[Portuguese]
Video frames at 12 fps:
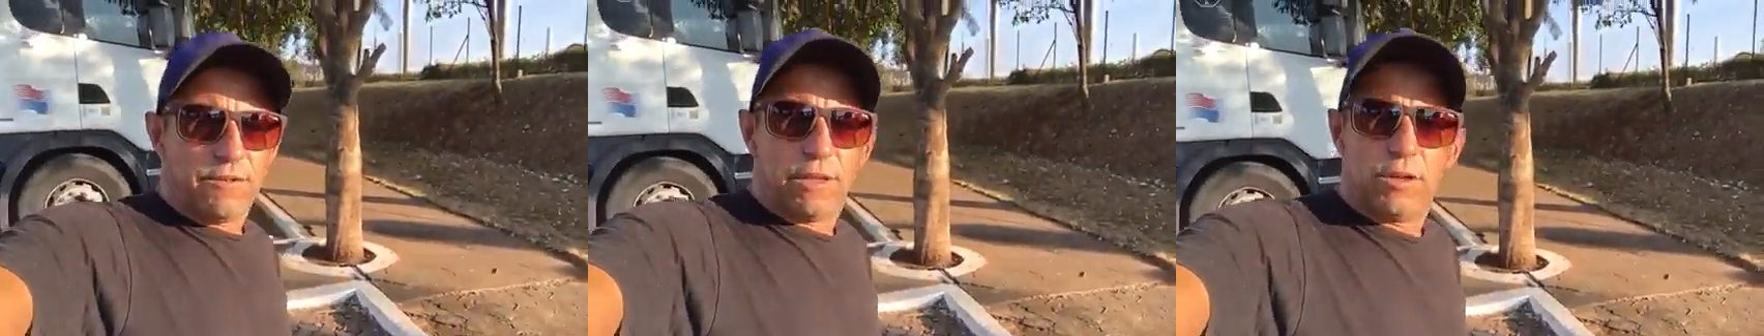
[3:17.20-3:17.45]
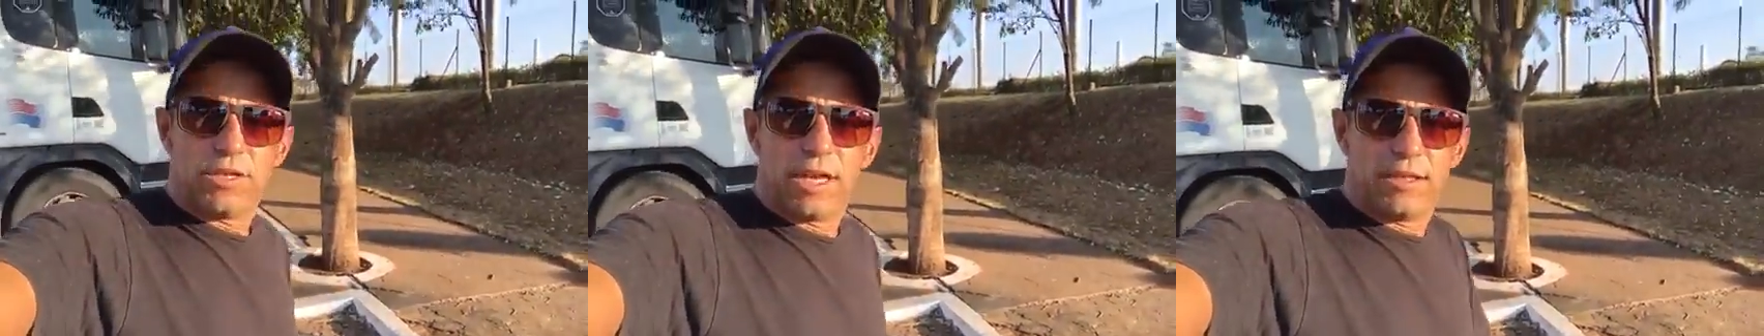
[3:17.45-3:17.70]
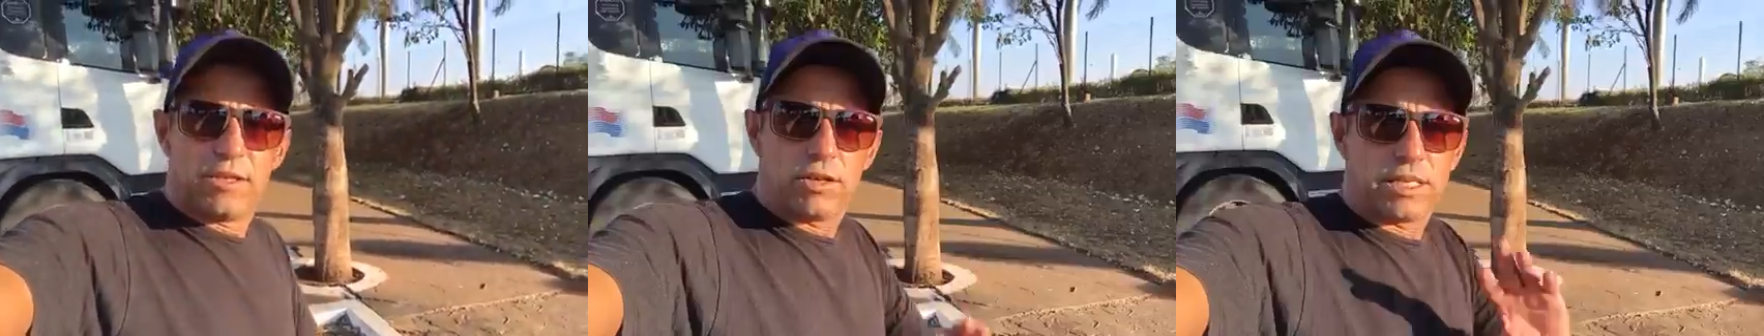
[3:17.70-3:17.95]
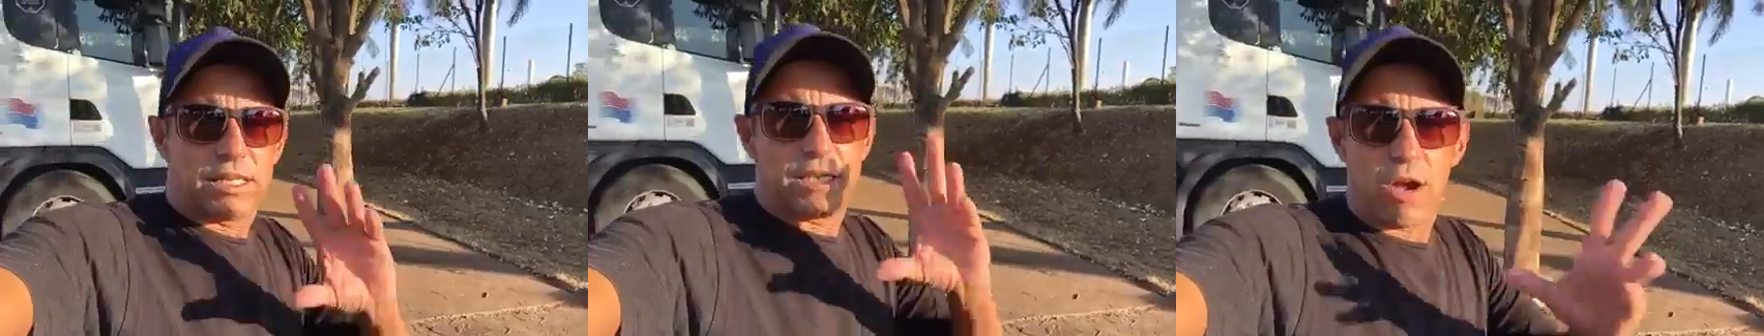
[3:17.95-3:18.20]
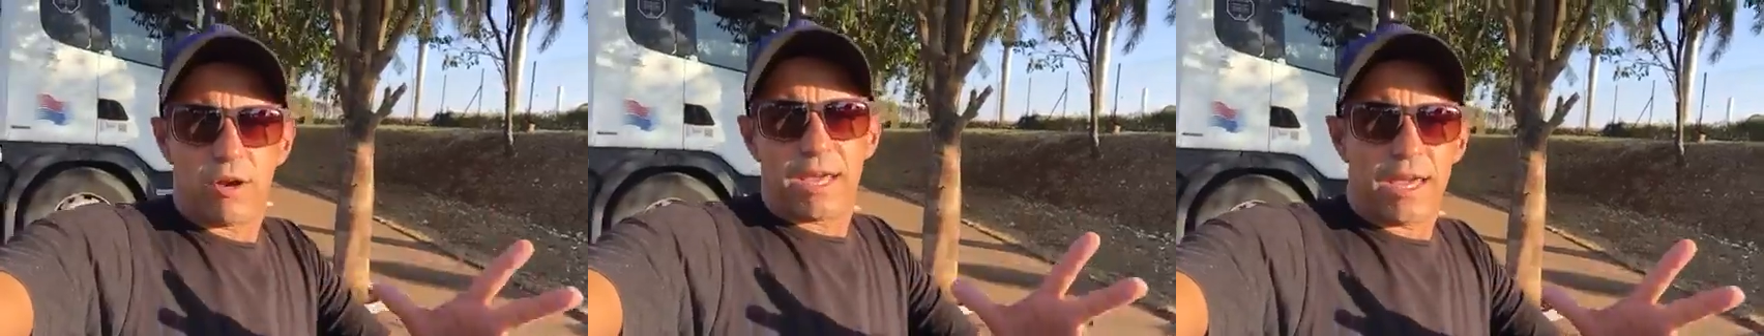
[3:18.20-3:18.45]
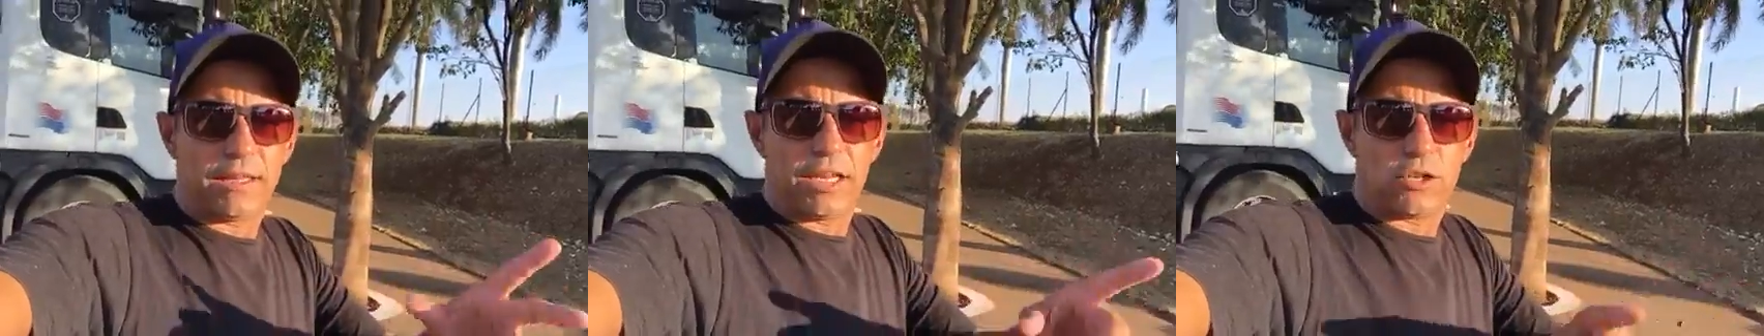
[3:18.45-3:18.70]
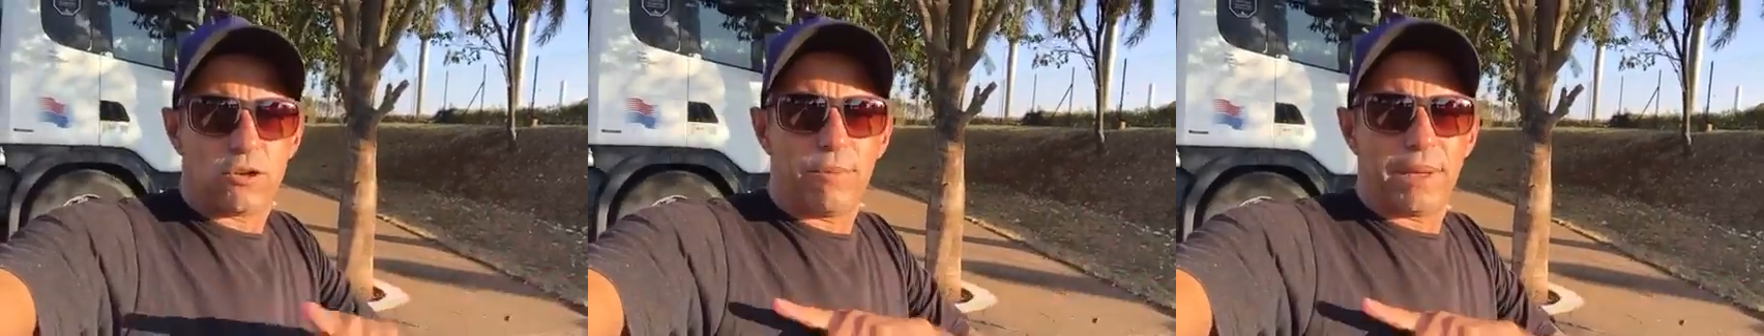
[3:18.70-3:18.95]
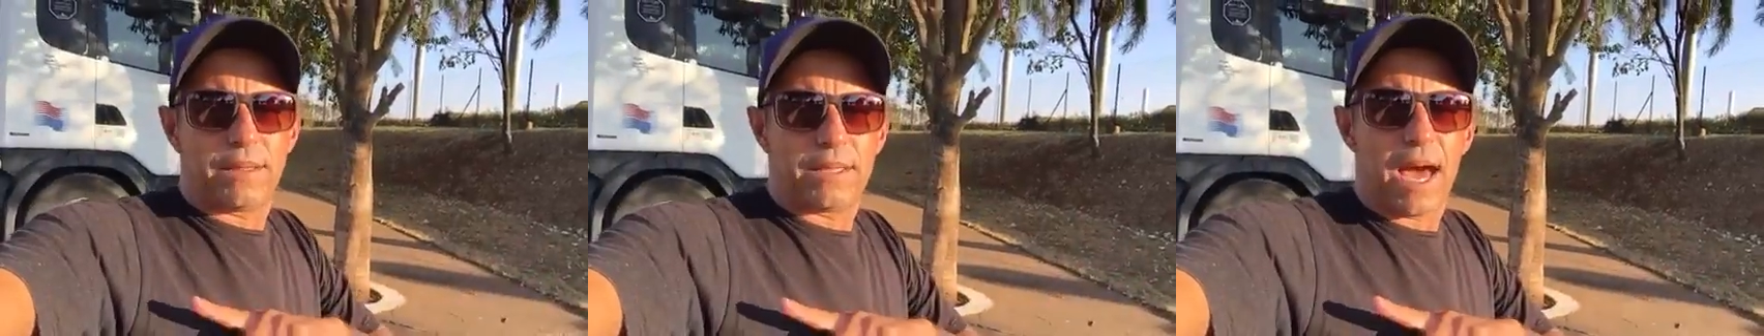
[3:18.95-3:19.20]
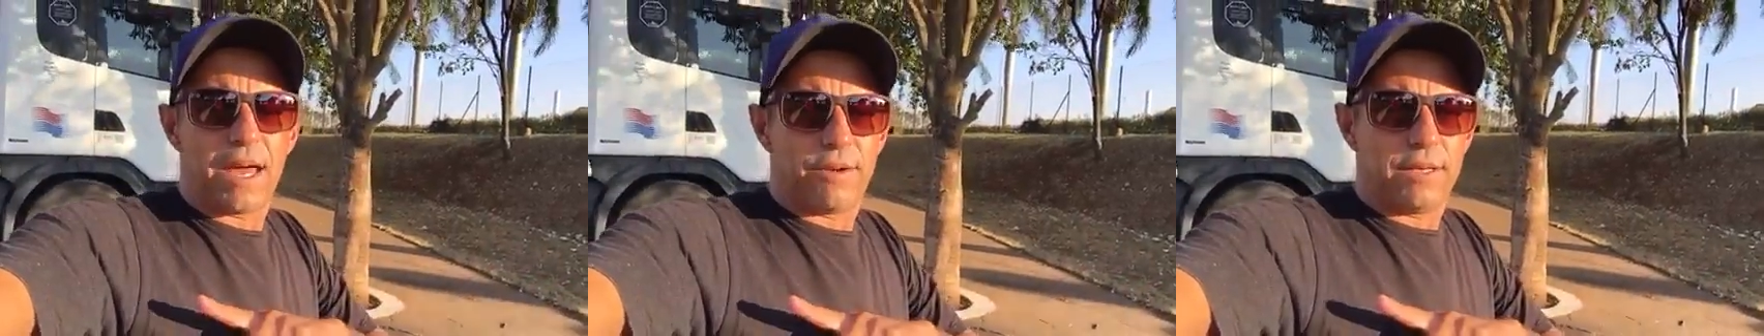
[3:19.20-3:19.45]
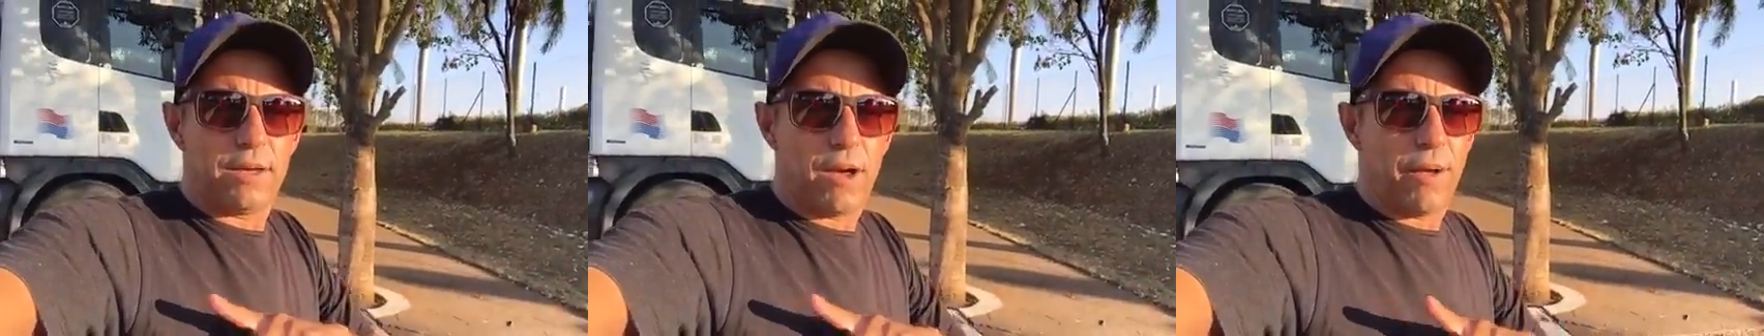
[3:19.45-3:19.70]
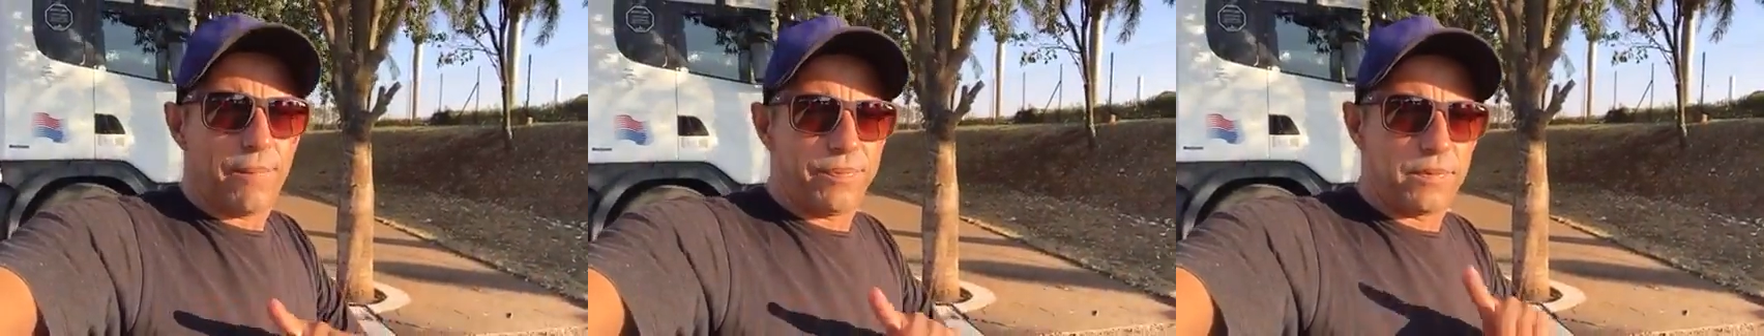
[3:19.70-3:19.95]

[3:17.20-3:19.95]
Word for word: Falou, gente? Se eu esqueci alguém, deixa um comentário aí, ó.